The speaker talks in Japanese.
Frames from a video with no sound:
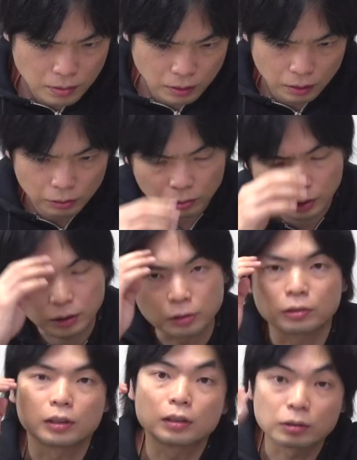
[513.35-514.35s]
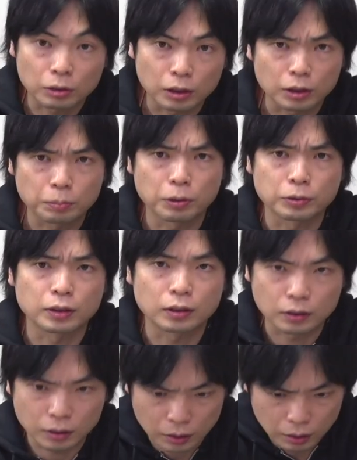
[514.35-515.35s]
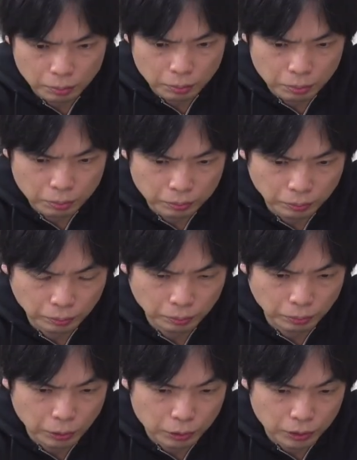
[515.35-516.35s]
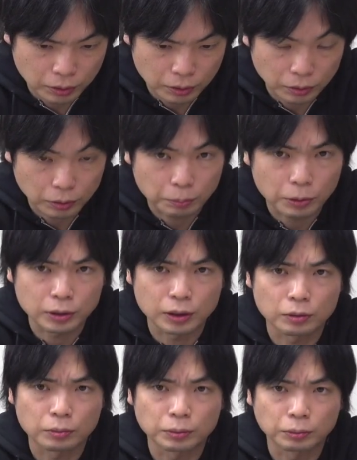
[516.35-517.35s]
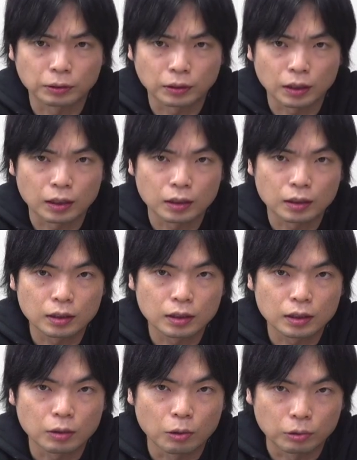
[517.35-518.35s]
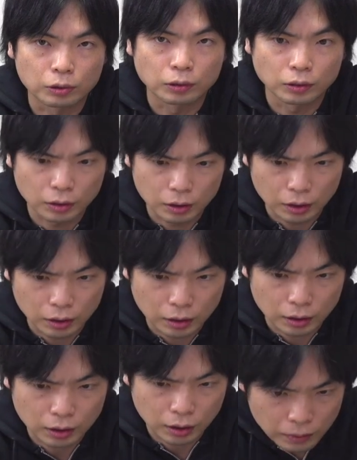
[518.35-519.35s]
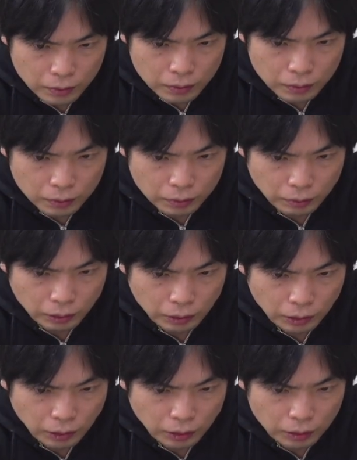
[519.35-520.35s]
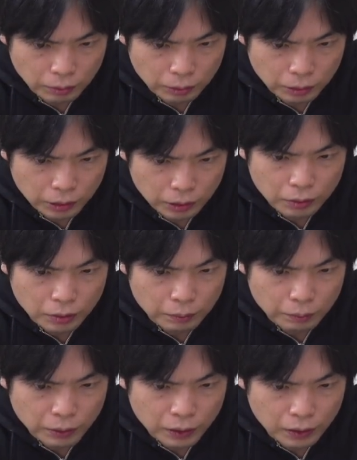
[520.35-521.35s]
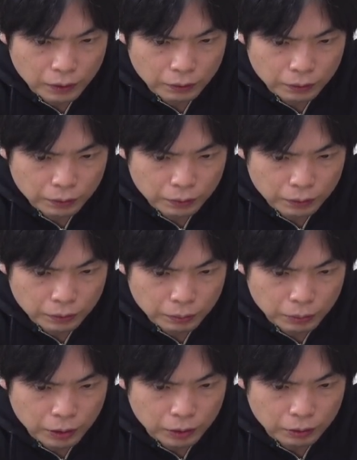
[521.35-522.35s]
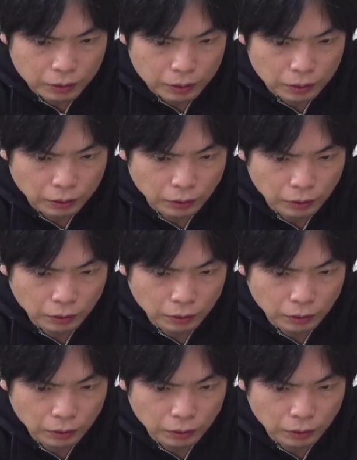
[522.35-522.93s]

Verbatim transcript: はい、お金を入れるのがディポジットですねポーズのポジの部分が奥 T 化した Which is the more competitive model かなはい